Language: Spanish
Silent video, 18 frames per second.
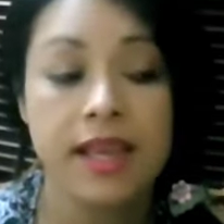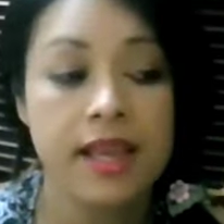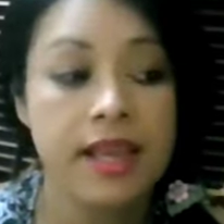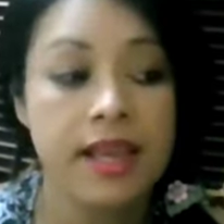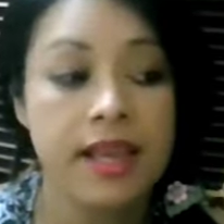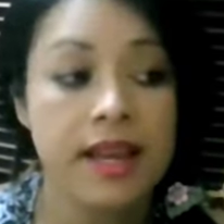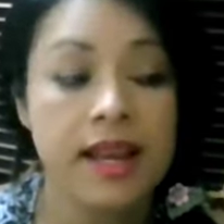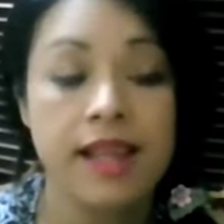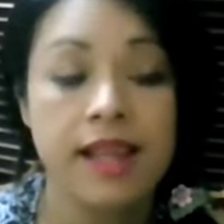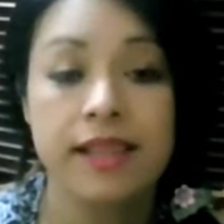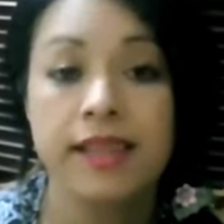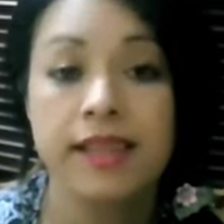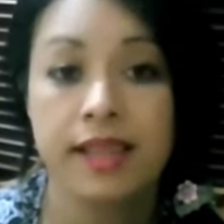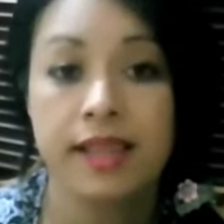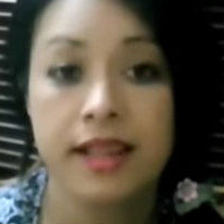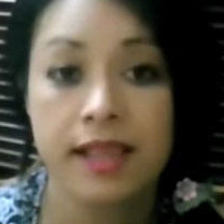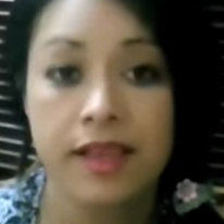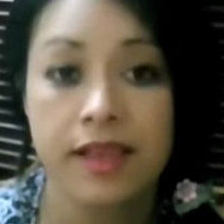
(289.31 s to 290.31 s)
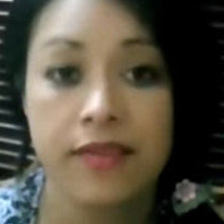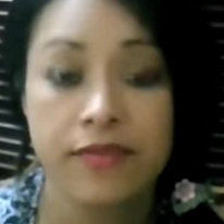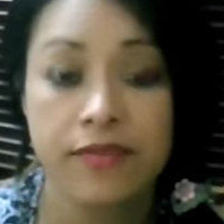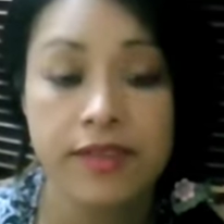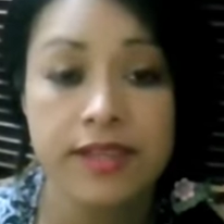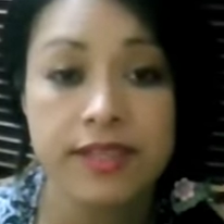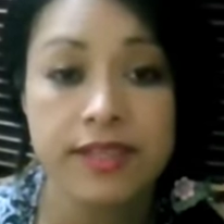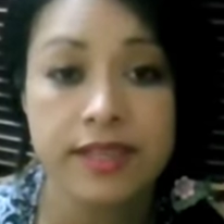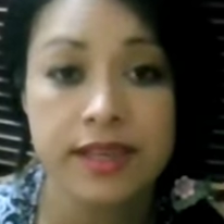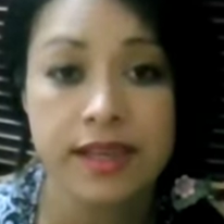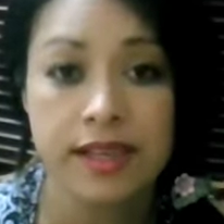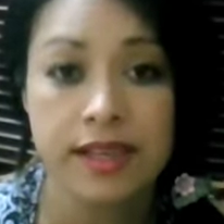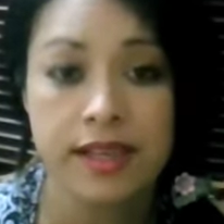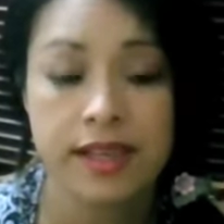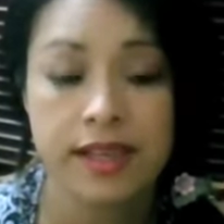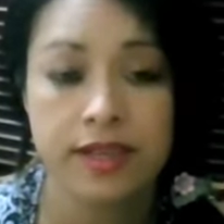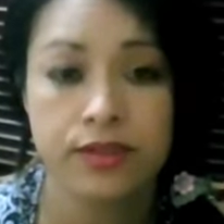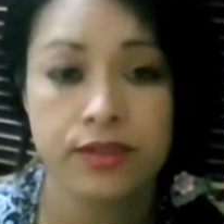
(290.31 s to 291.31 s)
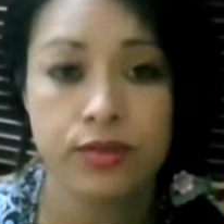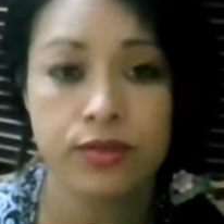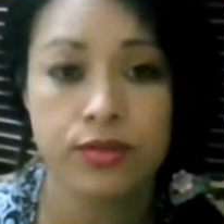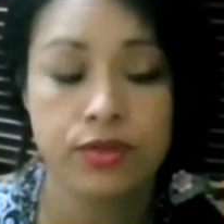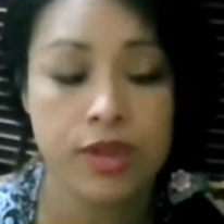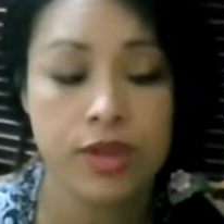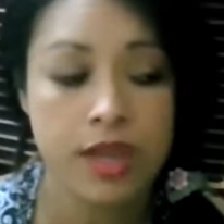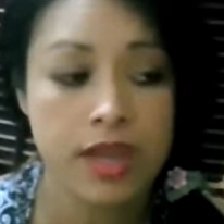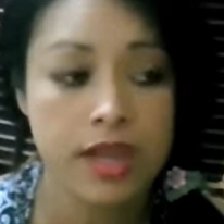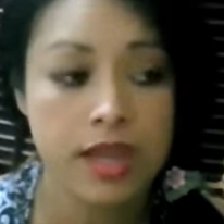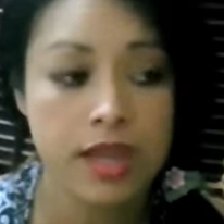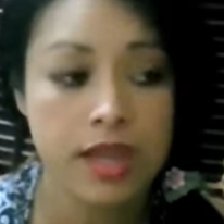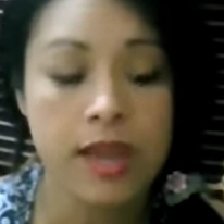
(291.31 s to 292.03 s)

eh, la integridad física de estos?